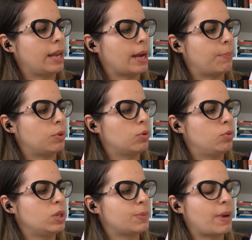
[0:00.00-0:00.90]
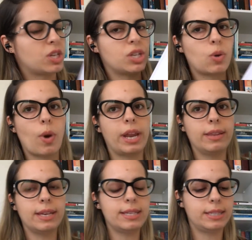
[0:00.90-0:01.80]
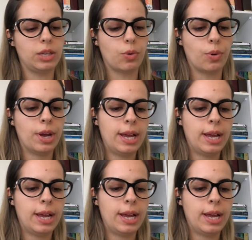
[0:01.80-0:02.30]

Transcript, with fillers: capítulo 2, página 45.